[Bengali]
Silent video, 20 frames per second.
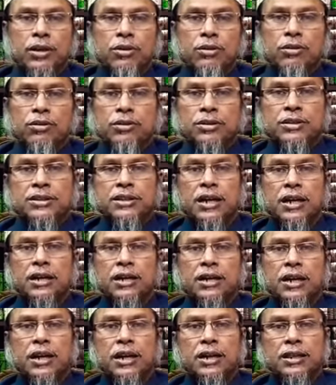তখন চার
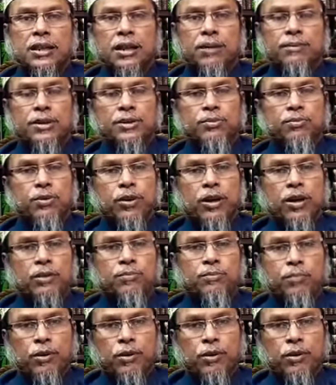রাকাত নামাজ পড়ার